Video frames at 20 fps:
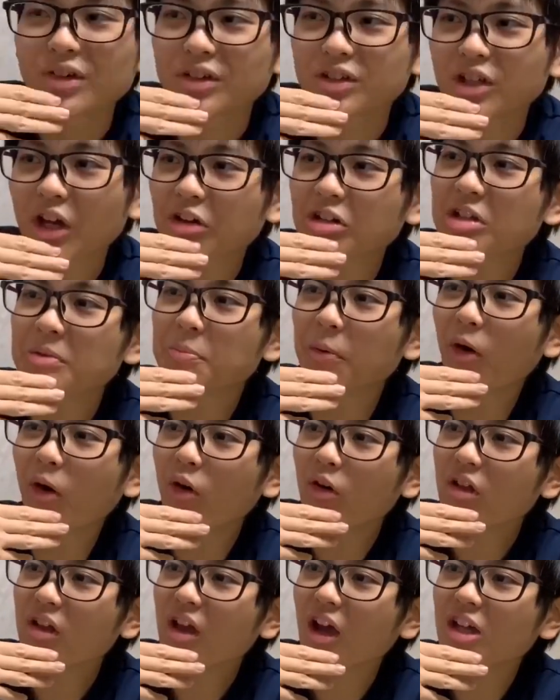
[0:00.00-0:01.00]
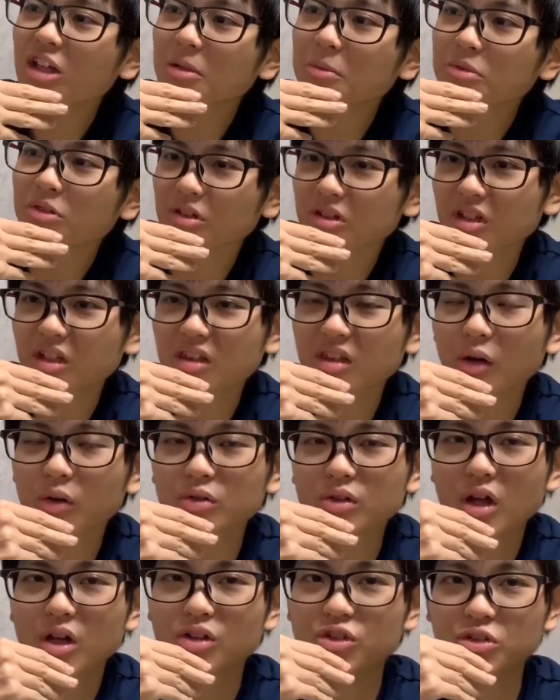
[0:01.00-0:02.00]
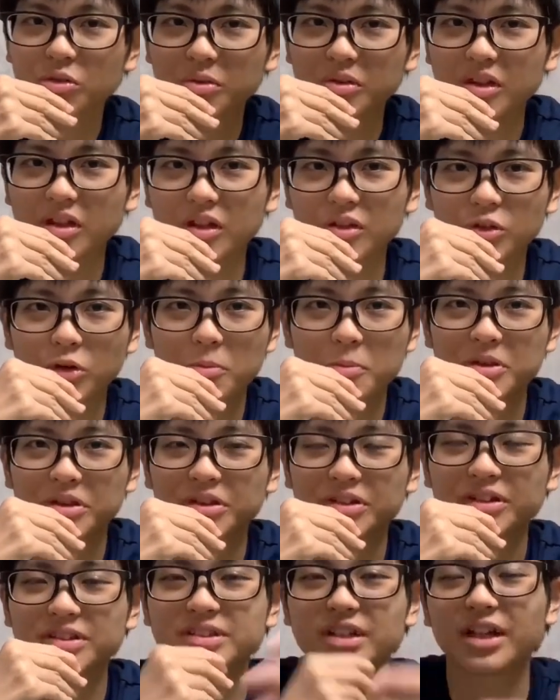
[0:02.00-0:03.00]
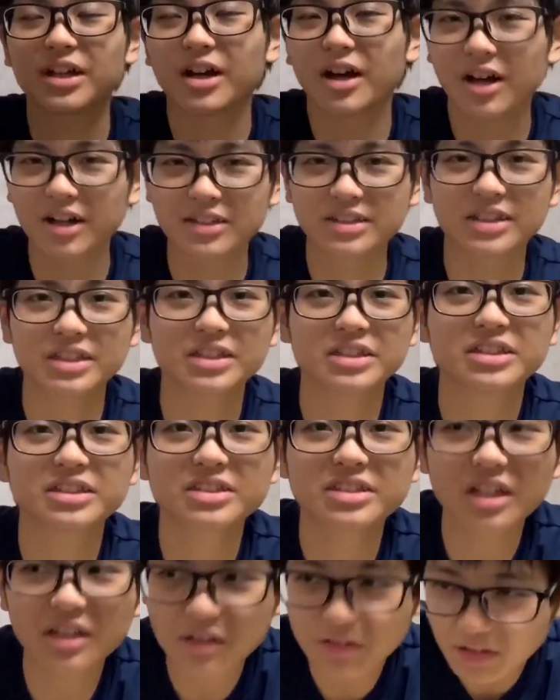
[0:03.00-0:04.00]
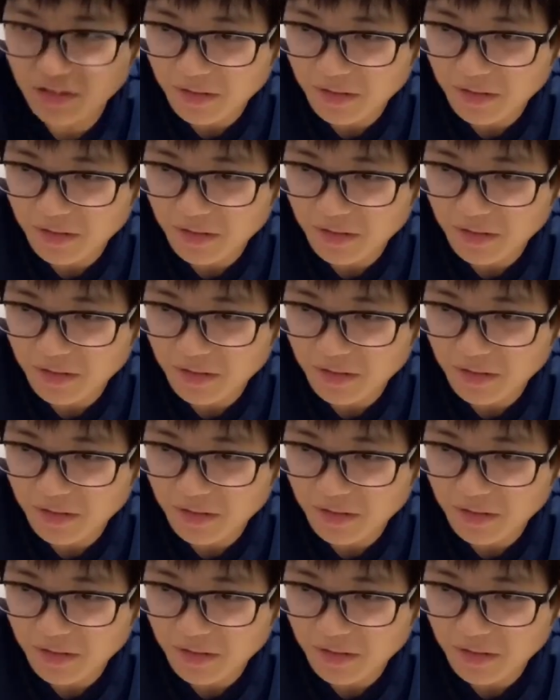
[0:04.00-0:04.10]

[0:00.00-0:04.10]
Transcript: 逆にボール以外のものを蹴ったことある人もね、あの、コメントください。はい、ぜひ聞きたいので。